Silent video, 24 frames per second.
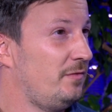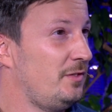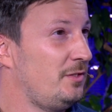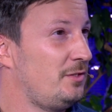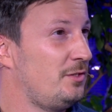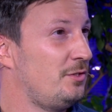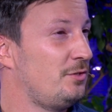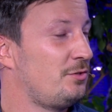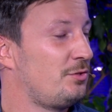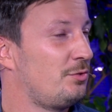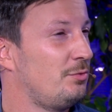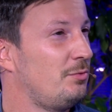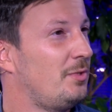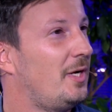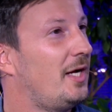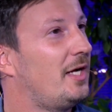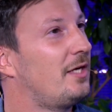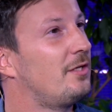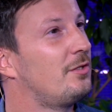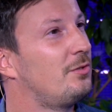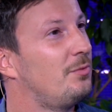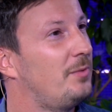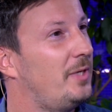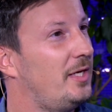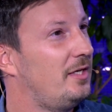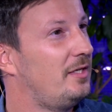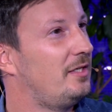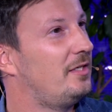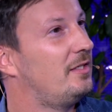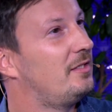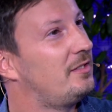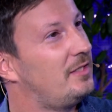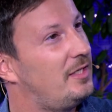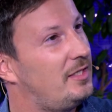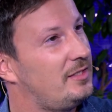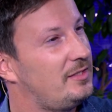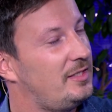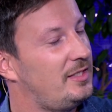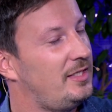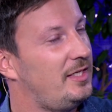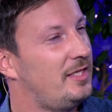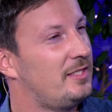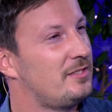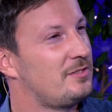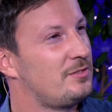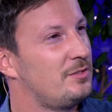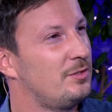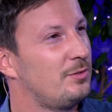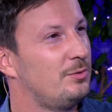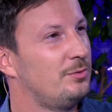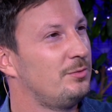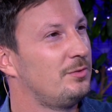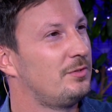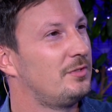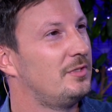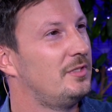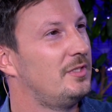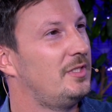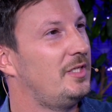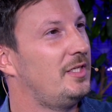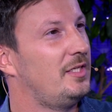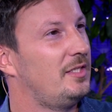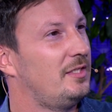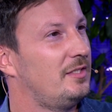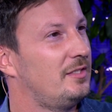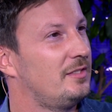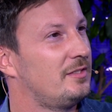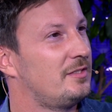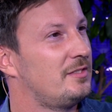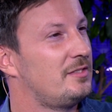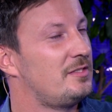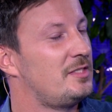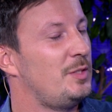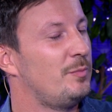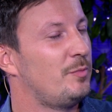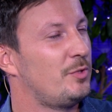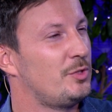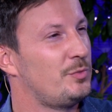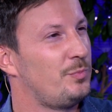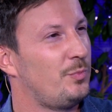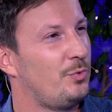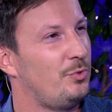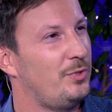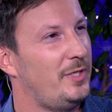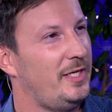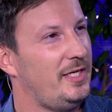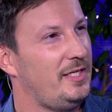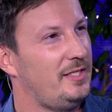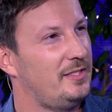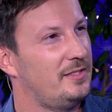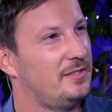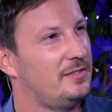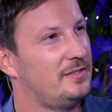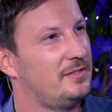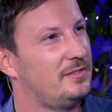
Wie siehst du aktuell die, nach den ersten Runden der, das Team aus Bruneck?